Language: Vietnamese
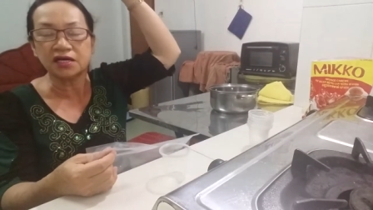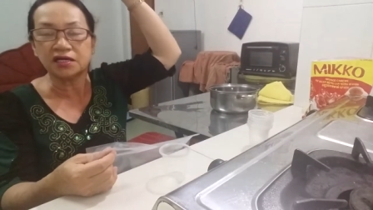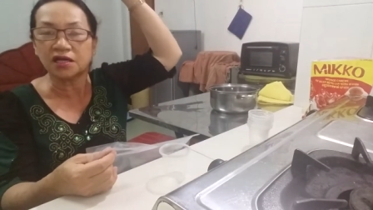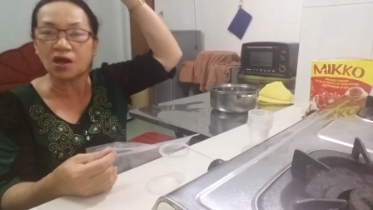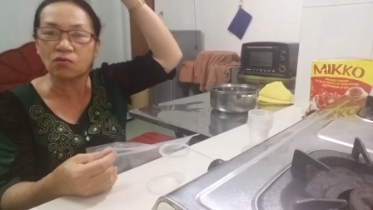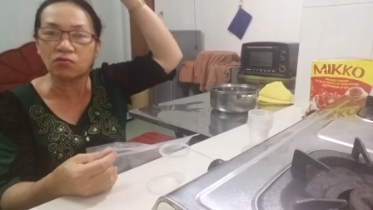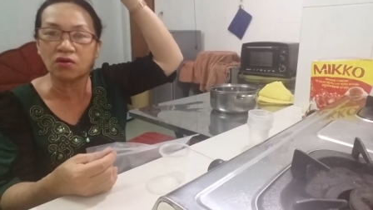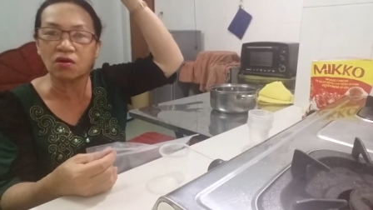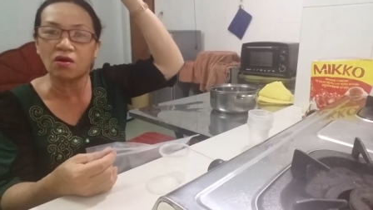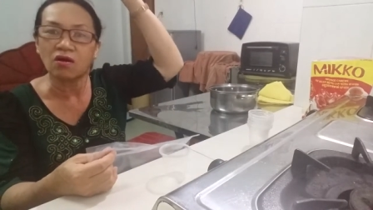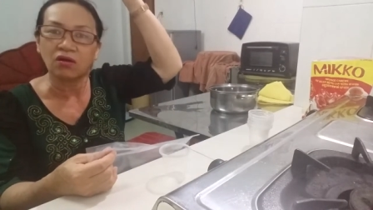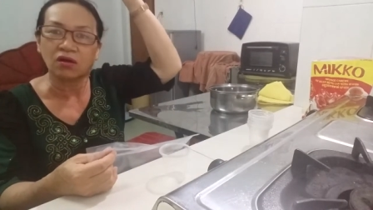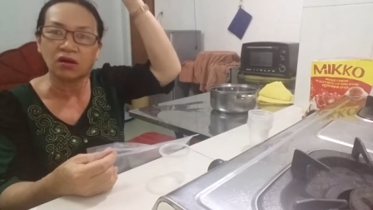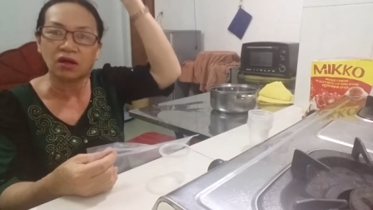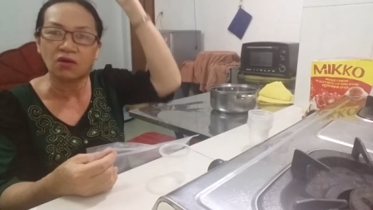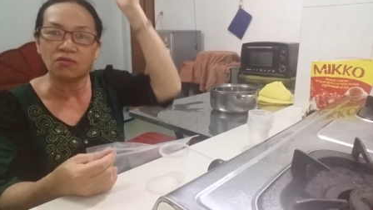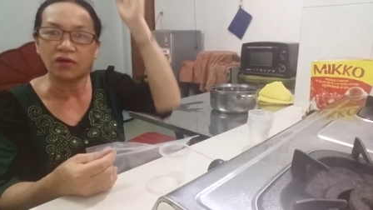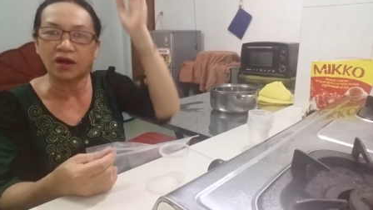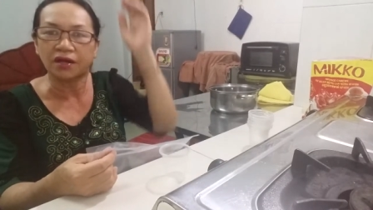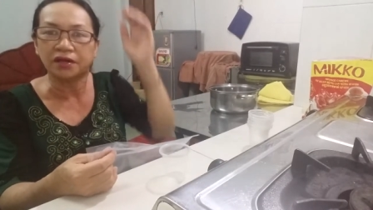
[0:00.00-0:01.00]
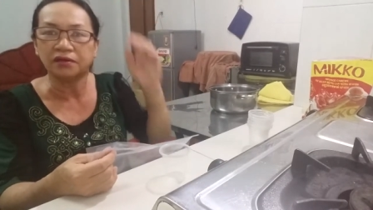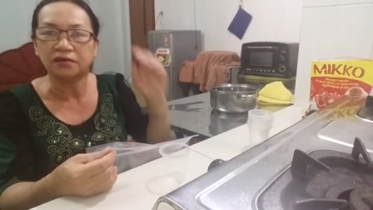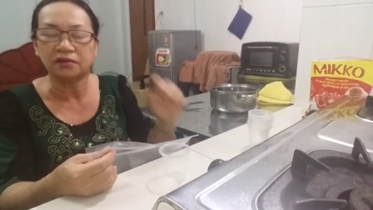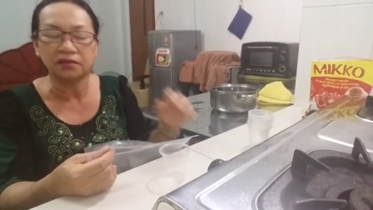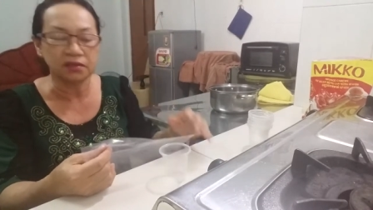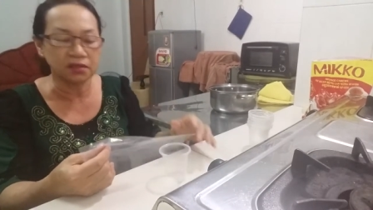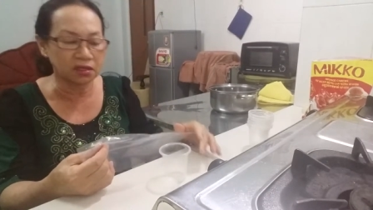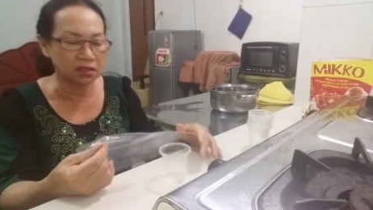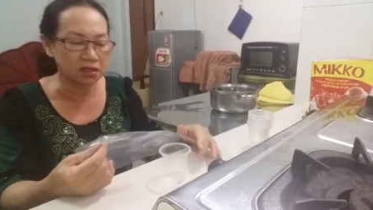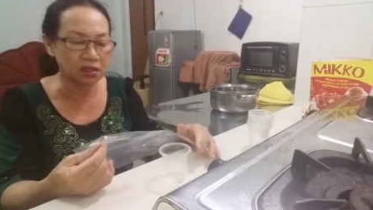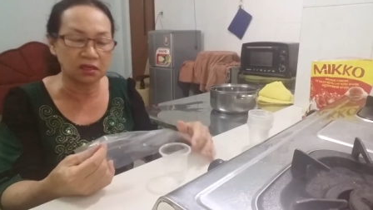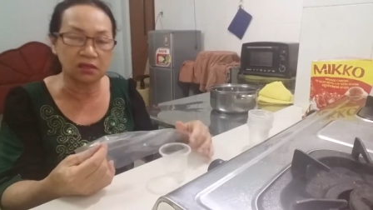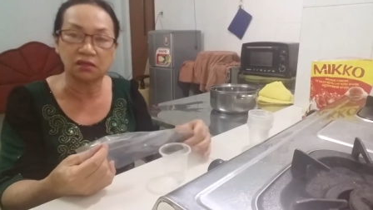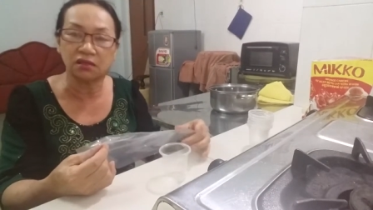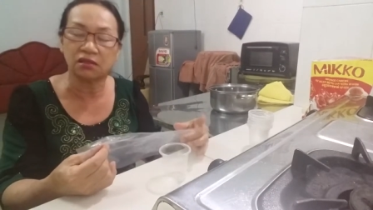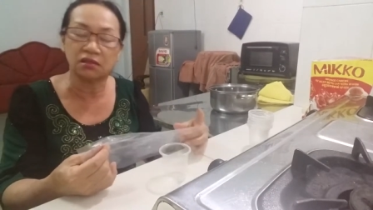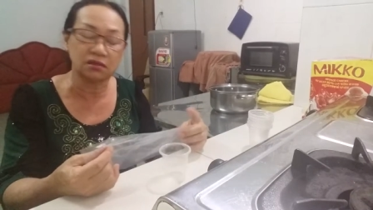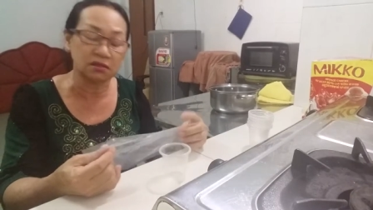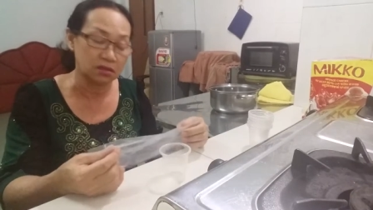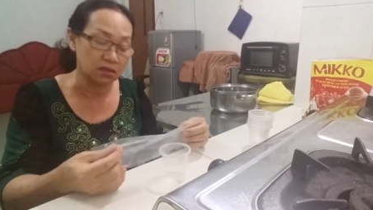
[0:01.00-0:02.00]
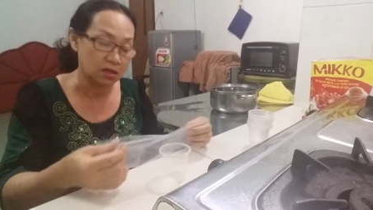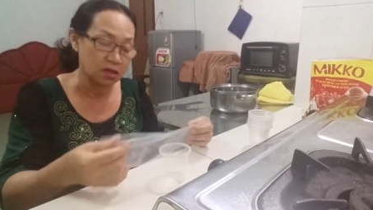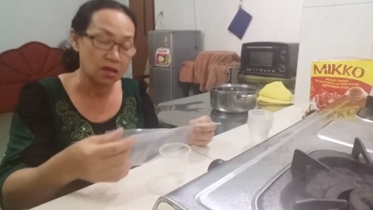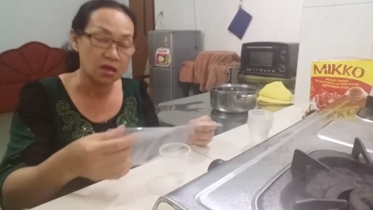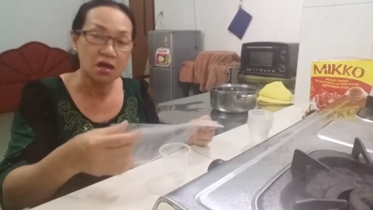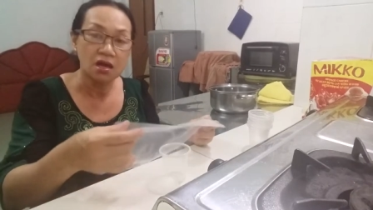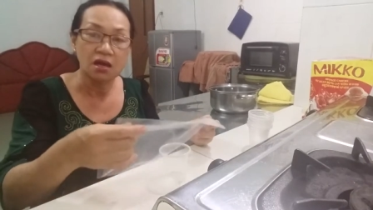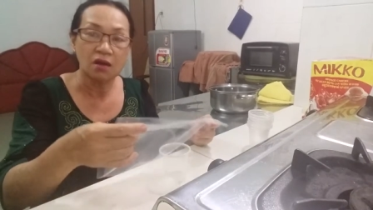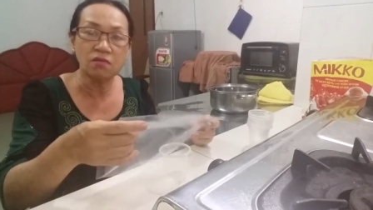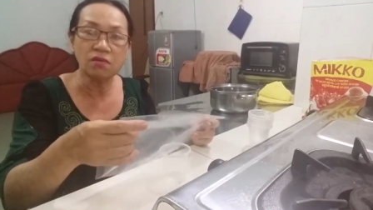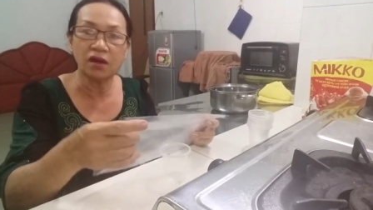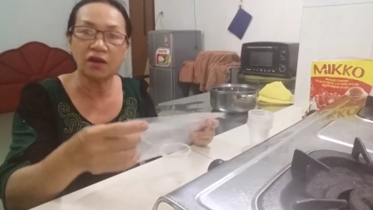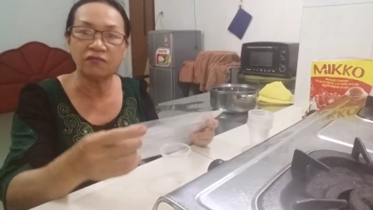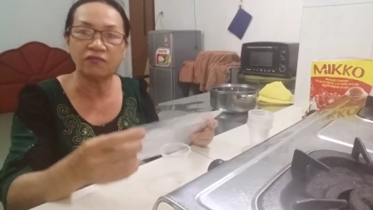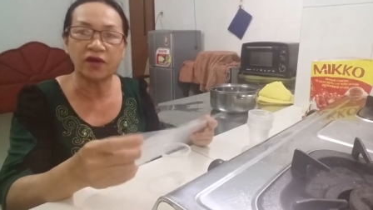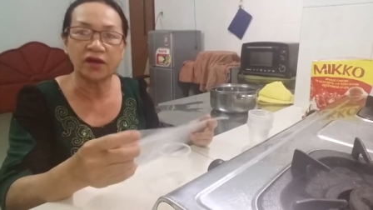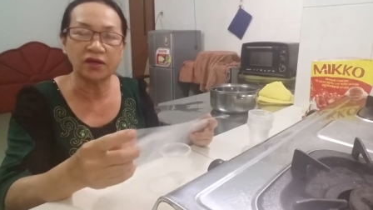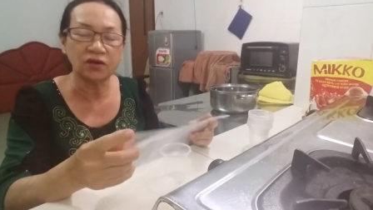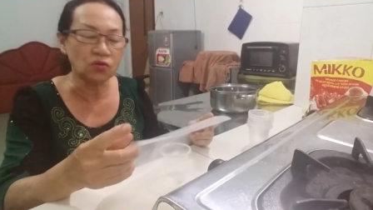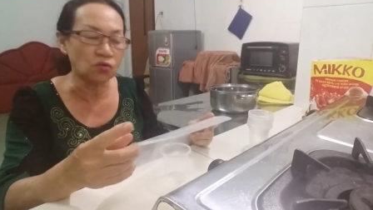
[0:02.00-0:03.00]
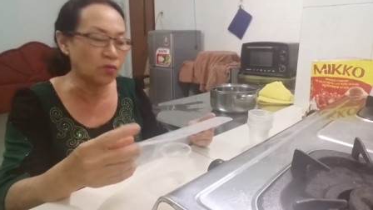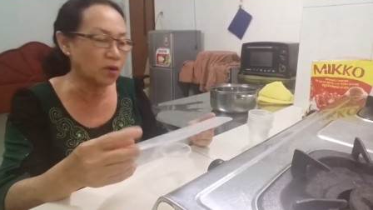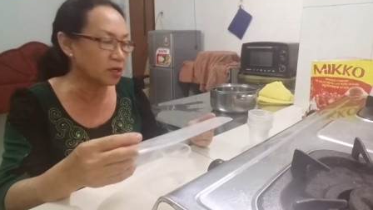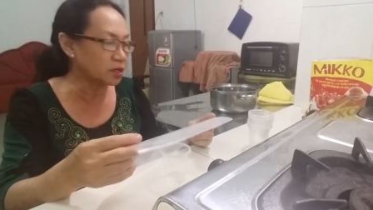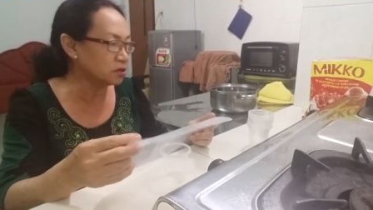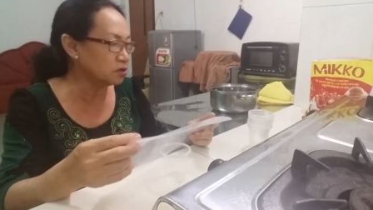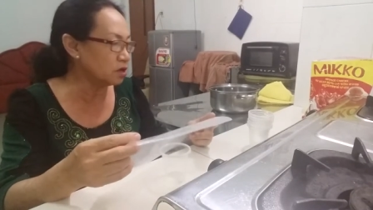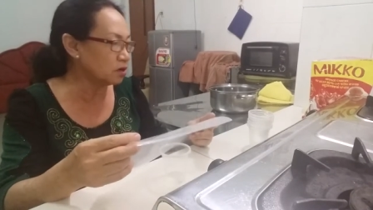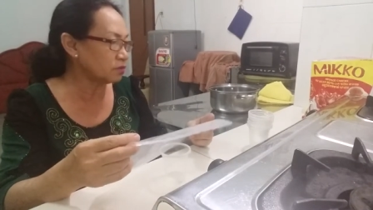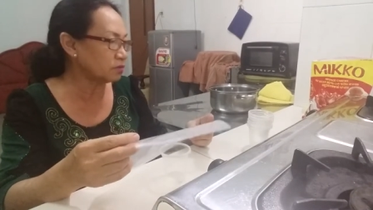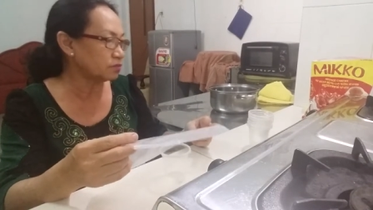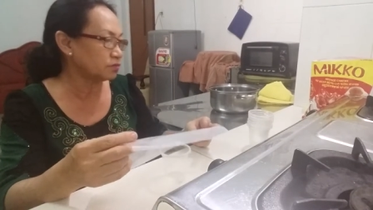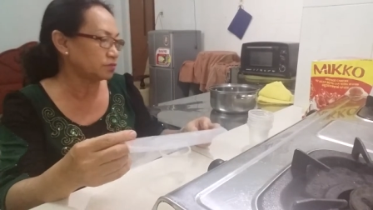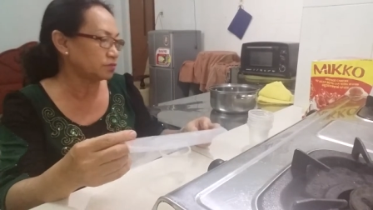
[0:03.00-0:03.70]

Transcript: hơi nóng nó không cần à, không cần phải ủ bằng nước